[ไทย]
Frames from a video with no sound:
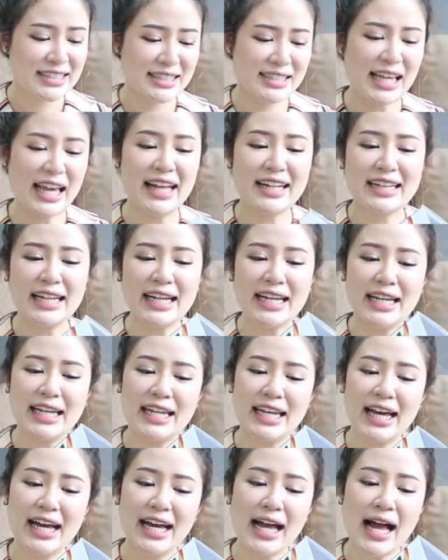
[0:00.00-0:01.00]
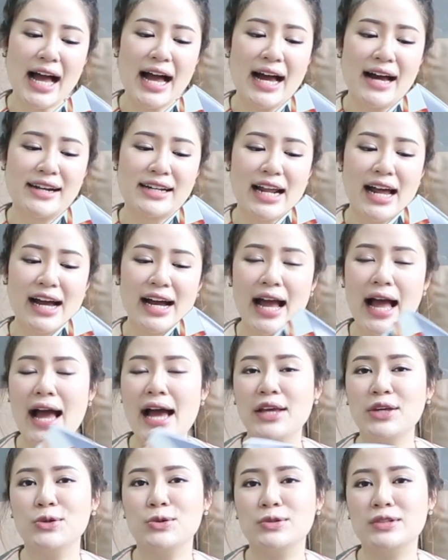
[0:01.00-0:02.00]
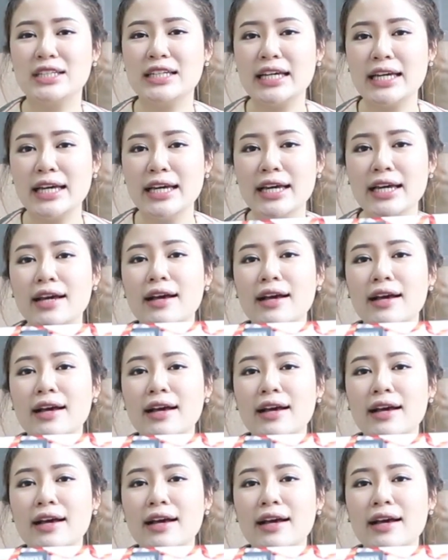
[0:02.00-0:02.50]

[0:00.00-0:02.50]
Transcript: เซตนี้นะคะราคาอยู่ที่